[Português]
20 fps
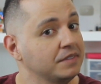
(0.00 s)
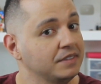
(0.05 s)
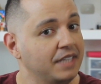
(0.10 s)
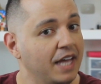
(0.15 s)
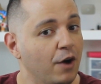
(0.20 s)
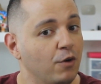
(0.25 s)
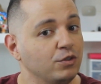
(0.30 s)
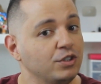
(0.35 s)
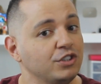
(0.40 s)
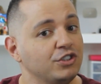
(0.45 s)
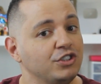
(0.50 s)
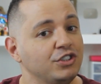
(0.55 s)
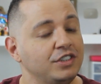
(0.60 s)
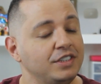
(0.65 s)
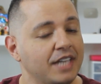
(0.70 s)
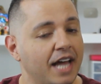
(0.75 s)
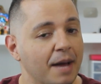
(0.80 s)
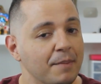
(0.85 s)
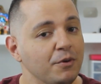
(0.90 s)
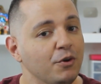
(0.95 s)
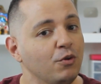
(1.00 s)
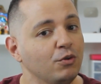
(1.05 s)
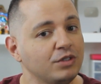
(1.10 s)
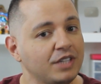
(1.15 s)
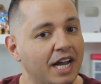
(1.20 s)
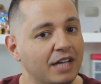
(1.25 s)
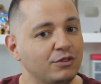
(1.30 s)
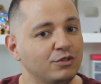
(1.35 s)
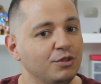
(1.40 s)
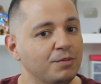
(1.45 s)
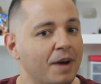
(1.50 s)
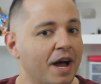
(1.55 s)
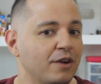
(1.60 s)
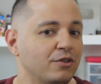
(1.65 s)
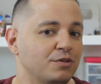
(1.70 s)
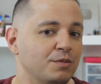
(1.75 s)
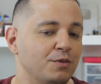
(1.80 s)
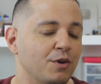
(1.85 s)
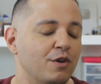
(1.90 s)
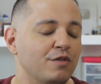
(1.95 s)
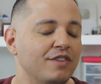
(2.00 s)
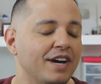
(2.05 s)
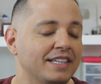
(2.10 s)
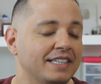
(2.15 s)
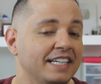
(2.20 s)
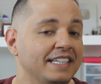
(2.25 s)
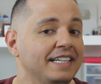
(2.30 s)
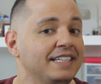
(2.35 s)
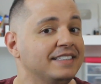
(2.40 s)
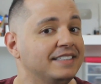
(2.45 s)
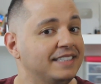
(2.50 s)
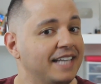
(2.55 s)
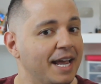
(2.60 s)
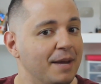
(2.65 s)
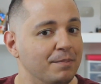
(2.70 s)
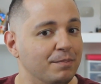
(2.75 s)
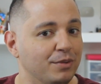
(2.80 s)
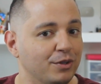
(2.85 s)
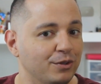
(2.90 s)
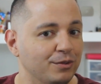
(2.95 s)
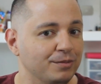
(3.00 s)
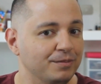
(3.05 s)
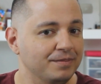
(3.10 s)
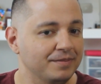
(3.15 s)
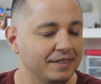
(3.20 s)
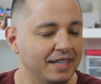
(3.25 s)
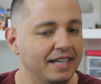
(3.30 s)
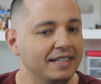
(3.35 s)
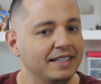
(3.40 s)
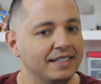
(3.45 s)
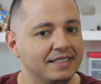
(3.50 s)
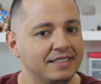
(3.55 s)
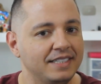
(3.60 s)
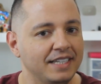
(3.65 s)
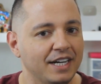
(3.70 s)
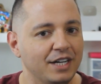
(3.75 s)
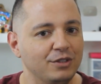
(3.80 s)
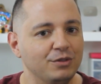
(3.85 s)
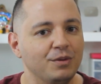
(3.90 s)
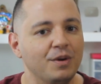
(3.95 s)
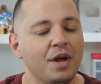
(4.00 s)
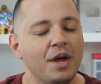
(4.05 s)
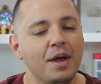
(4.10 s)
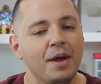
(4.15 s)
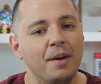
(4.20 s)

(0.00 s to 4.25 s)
Até onde a gente sabe, o contrato do Marcos Mion vai até dezembro né, desse ano